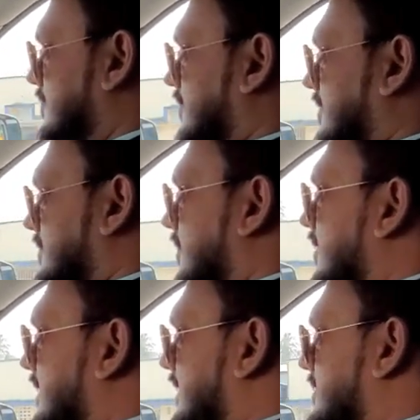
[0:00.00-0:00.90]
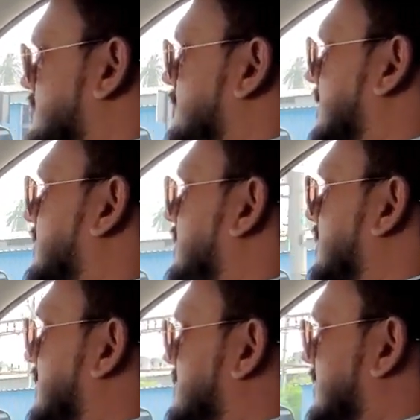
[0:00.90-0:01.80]
உங்களுக்கு வந்து பானட்லேயும்
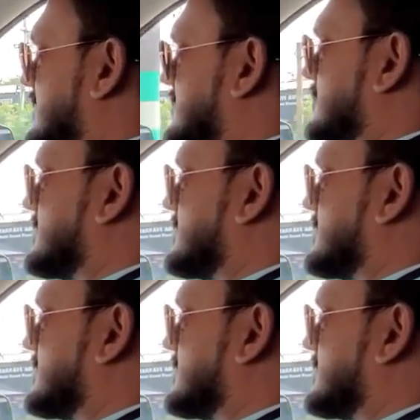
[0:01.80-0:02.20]
சூப்பராக இன்ஸ்டலேஷன்